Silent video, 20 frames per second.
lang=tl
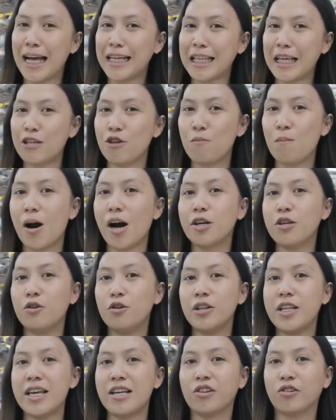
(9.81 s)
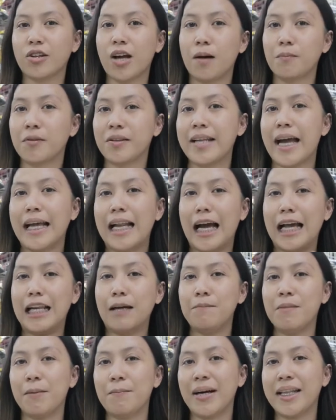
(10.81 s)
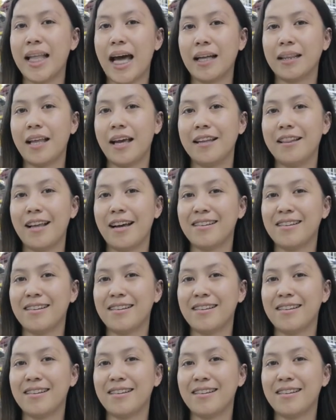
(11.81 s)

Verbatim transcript: natin yung mga unique shops dahil alam naman natin